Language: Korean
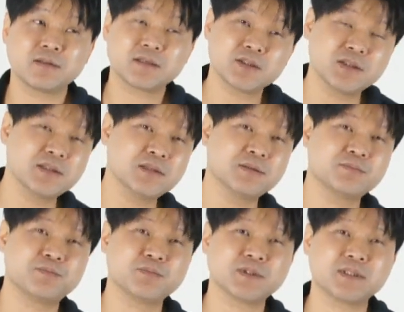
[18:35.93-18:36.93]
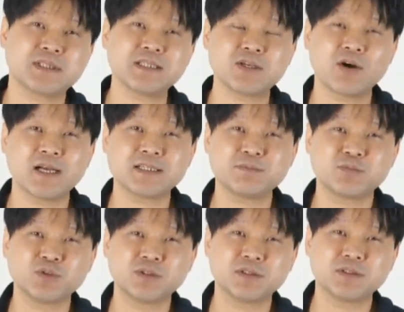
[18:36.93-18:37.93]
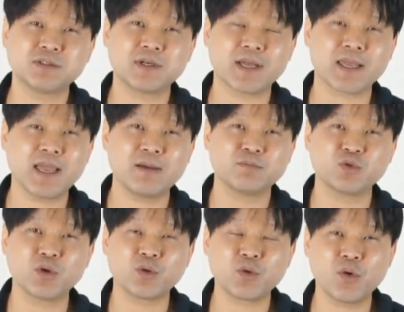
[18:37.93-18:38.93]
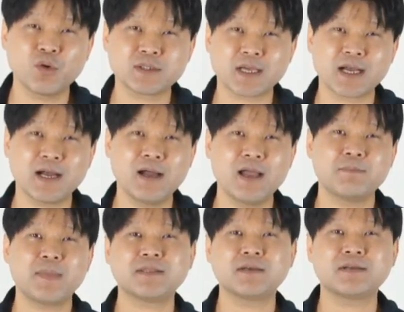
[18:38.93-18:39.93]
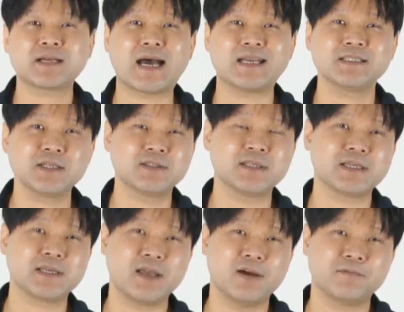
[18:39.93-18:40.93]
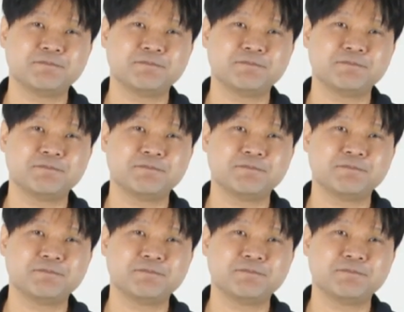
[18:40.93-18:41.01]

그 신청하신 분들에게 무료로 제가 패턴을 가르쳐 드릴게요.